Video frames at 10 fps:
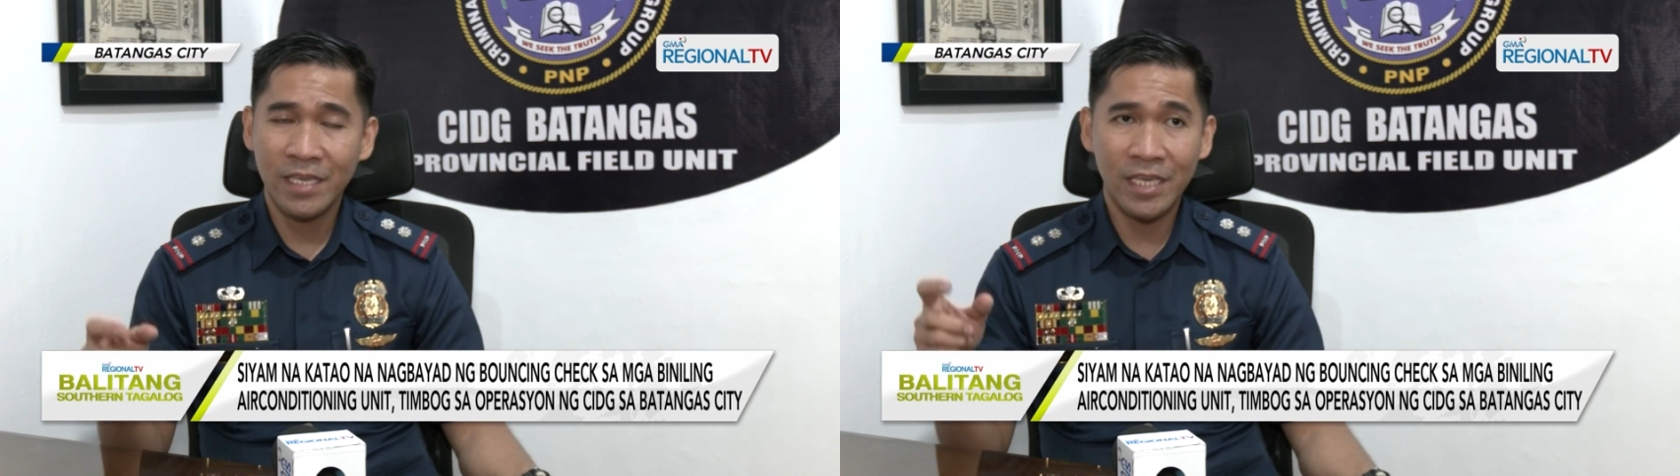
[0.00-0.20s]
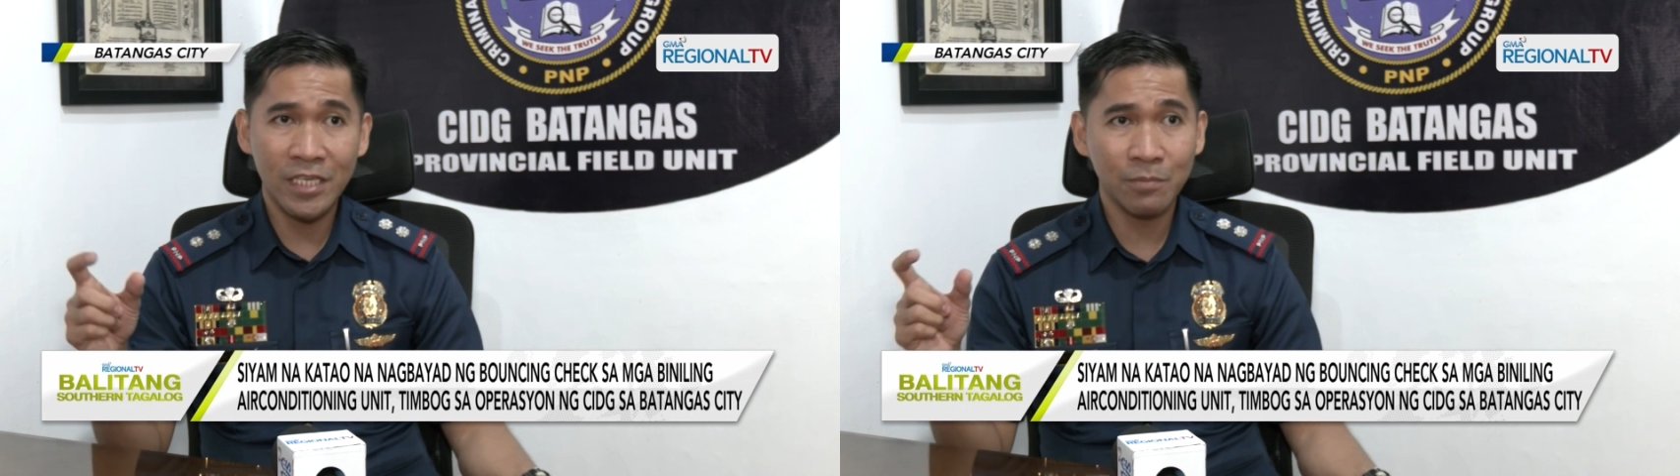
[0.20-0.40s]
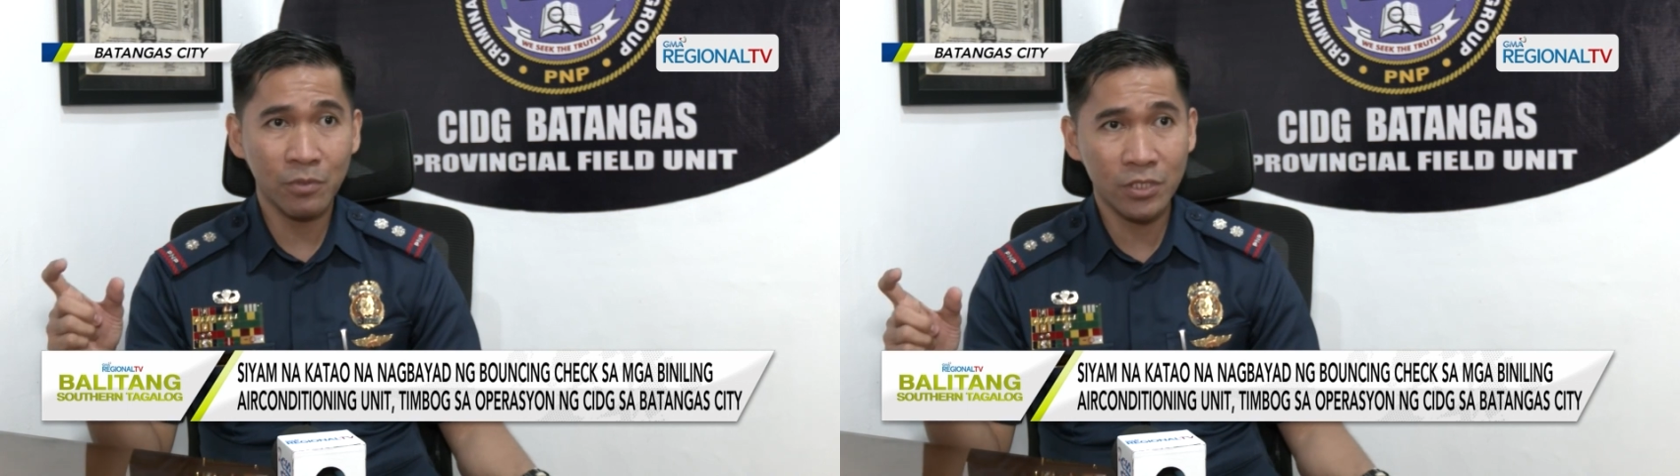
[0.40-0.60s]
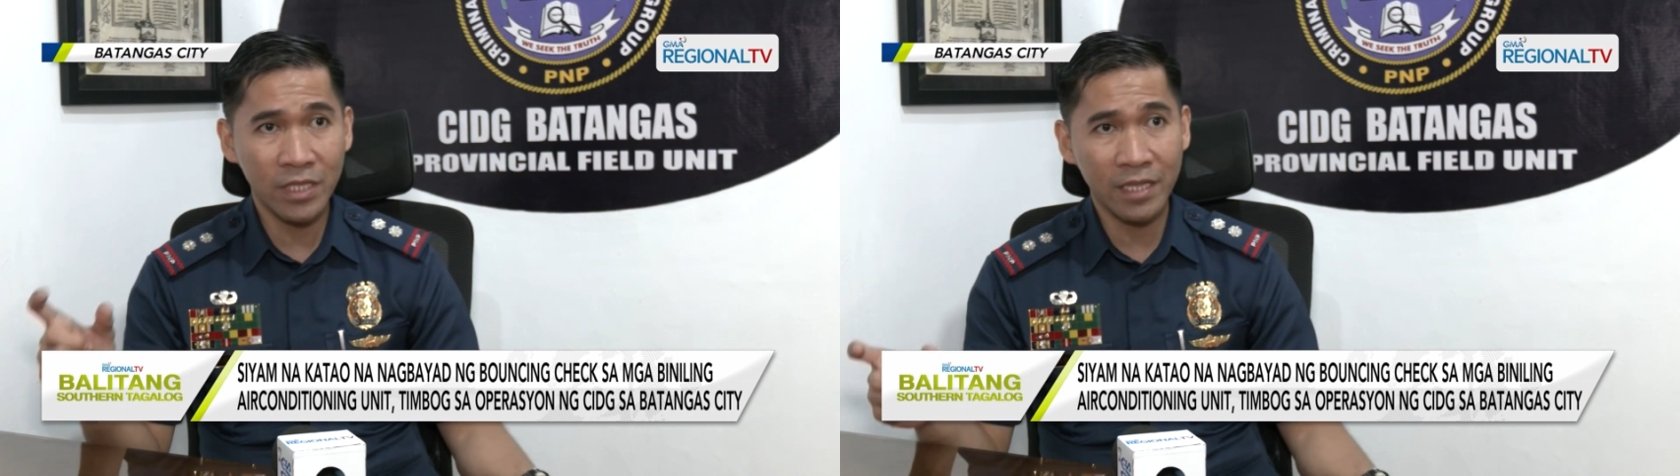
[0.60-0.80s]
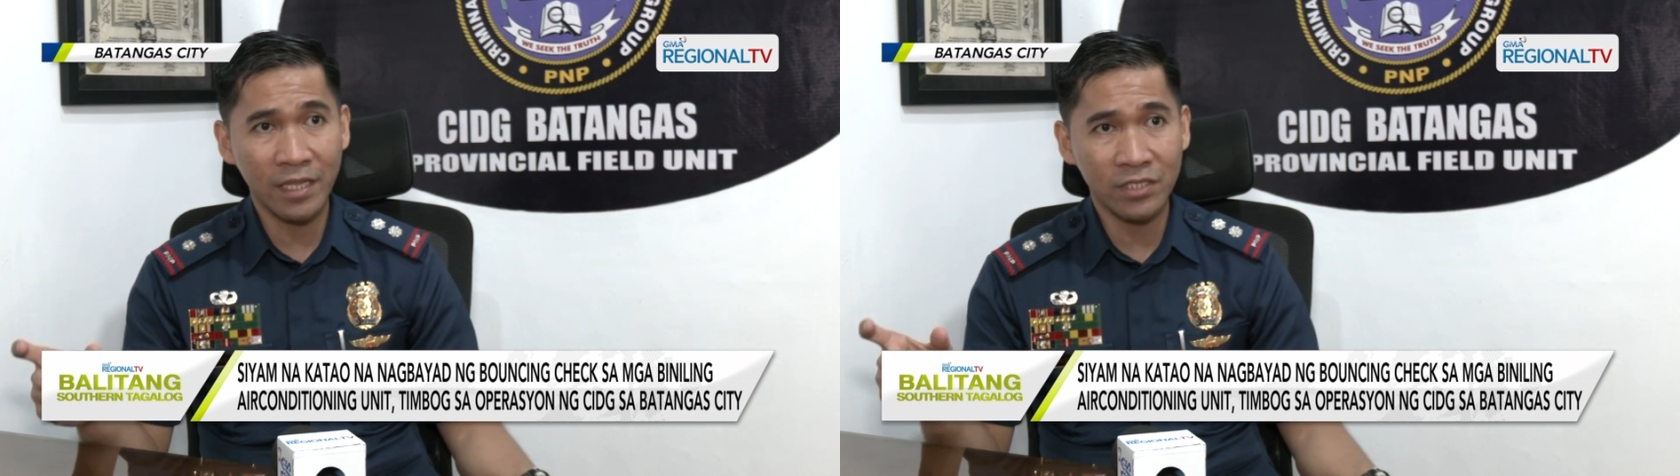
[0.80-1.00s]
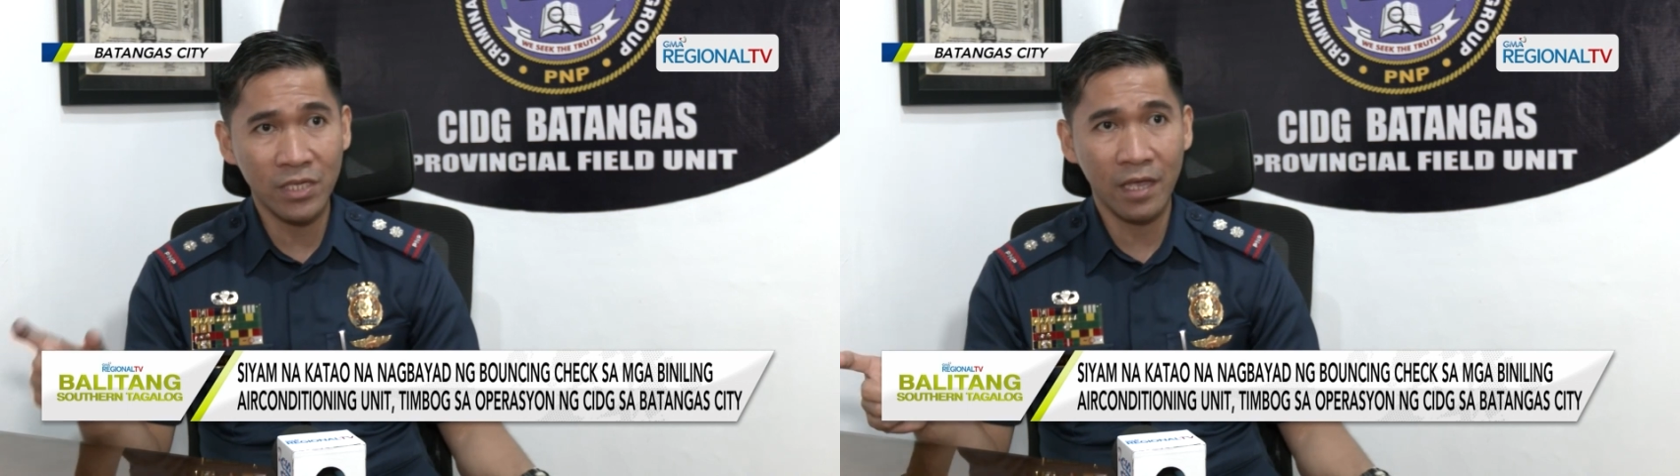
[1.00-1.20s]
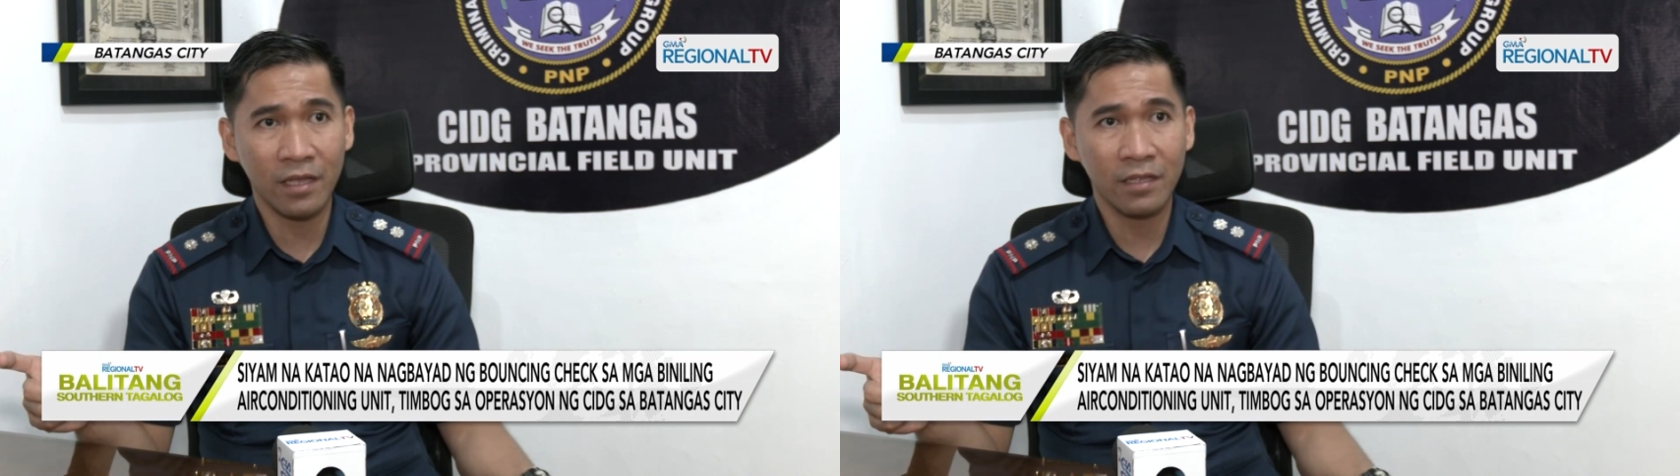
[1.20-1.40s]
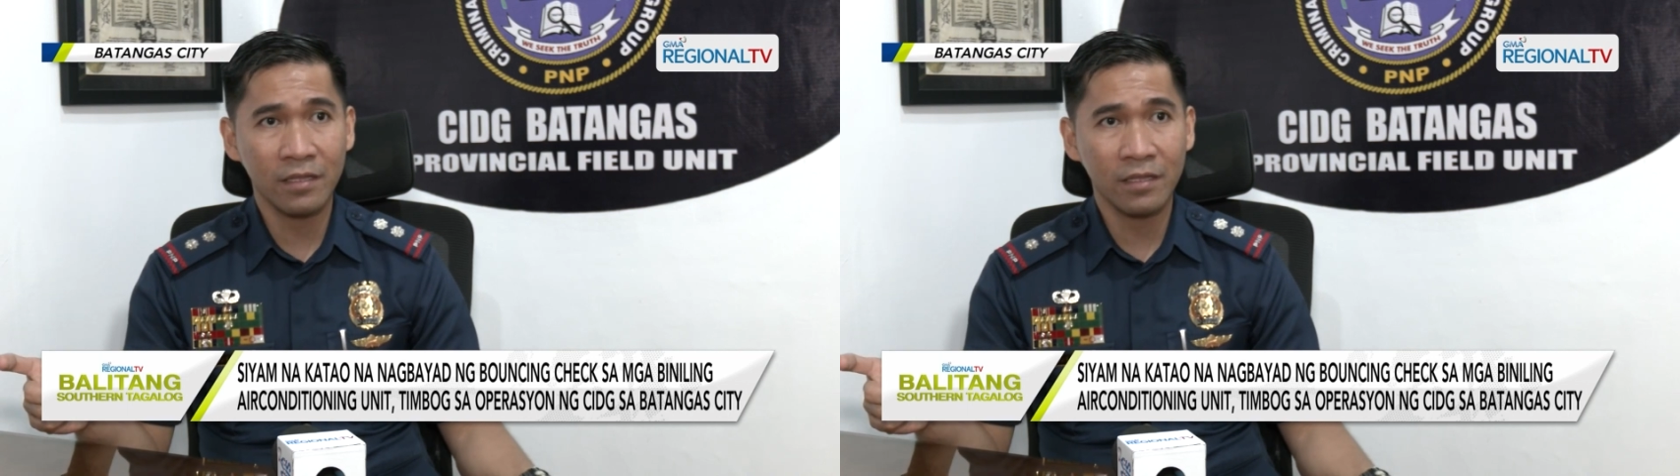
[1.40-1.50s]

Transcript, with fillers: is post-dated check.